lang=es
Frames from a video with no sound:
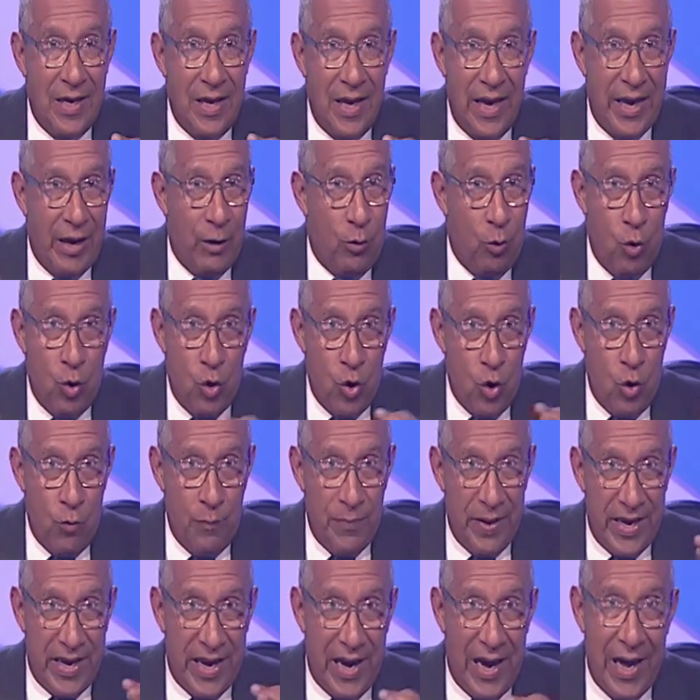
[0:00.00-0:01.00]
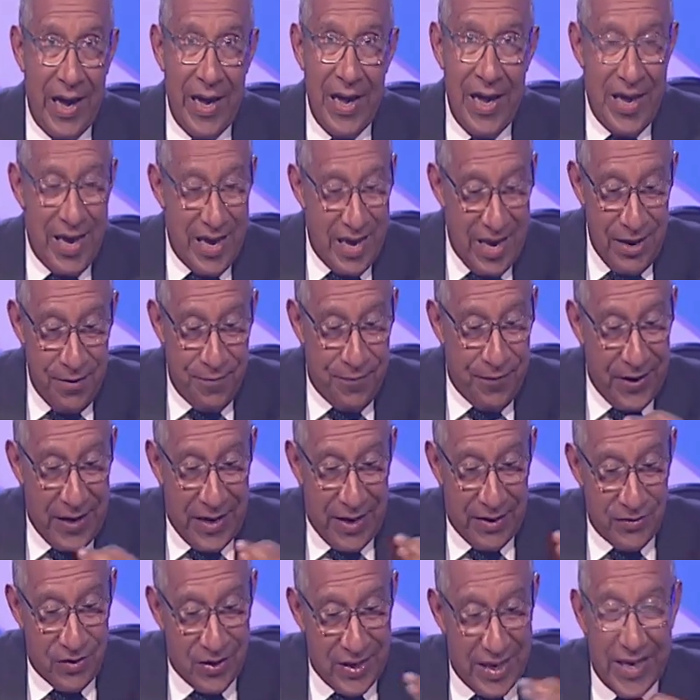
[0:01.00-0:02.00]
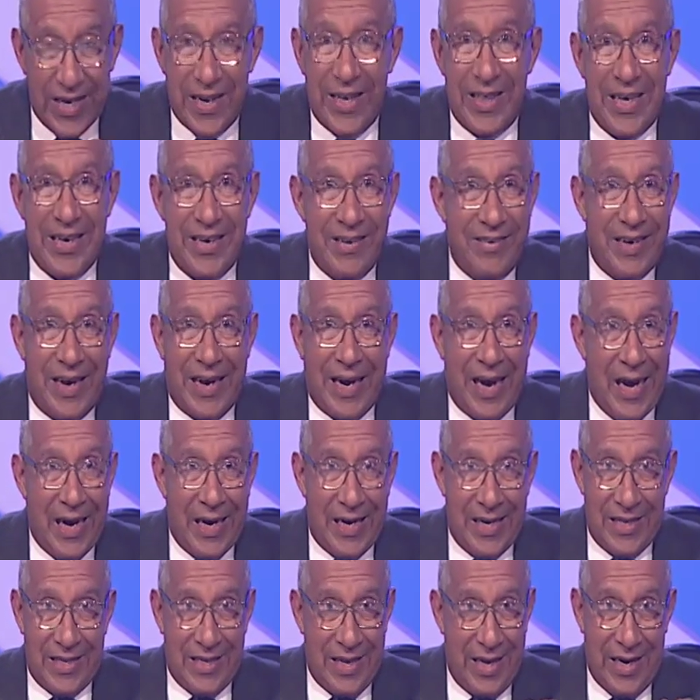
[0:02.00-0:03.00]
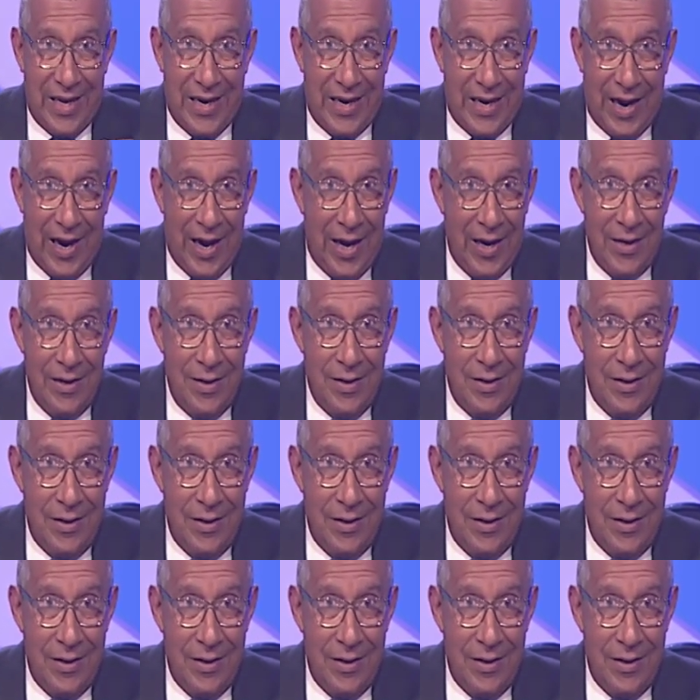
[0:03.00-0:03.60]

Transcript: económica y financiera de esa carretera